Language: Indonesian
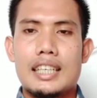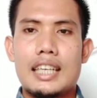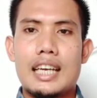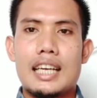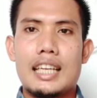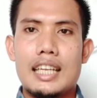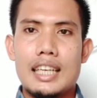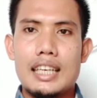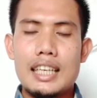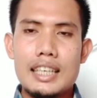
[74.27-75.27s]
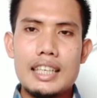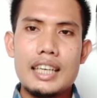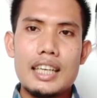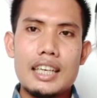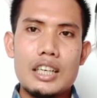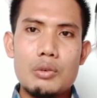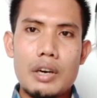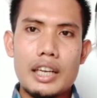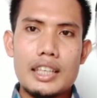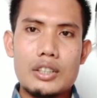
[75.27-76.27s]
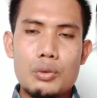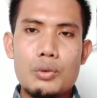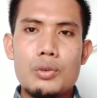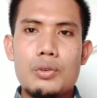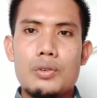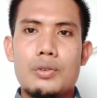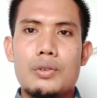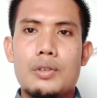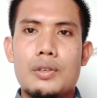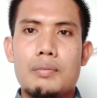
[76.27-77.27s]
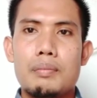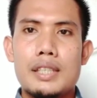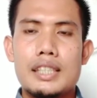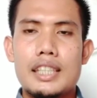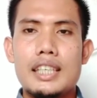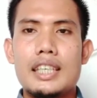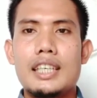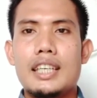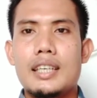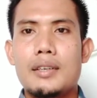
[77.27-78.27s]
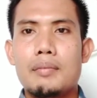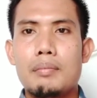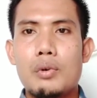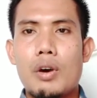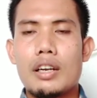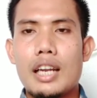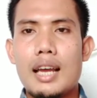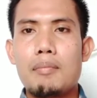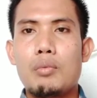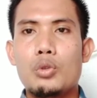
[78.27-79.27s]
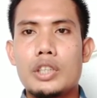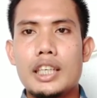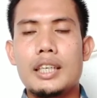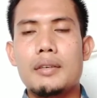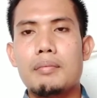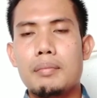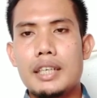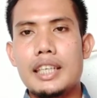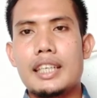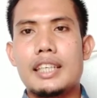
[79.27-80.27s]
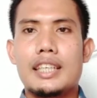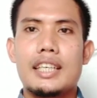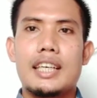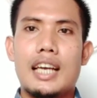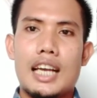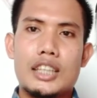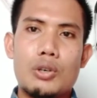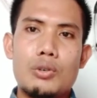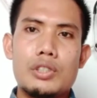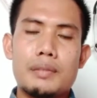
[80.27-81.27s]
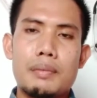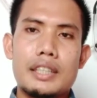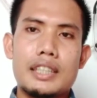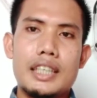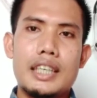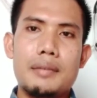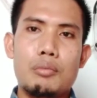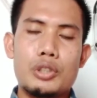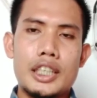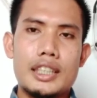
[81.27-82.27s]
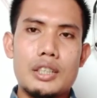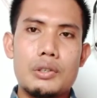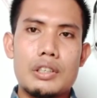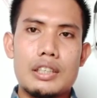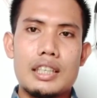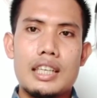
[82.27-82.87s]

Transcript: Nah, lendir yang keluar itu mesti berwarna putih bening atau seperti putih telur.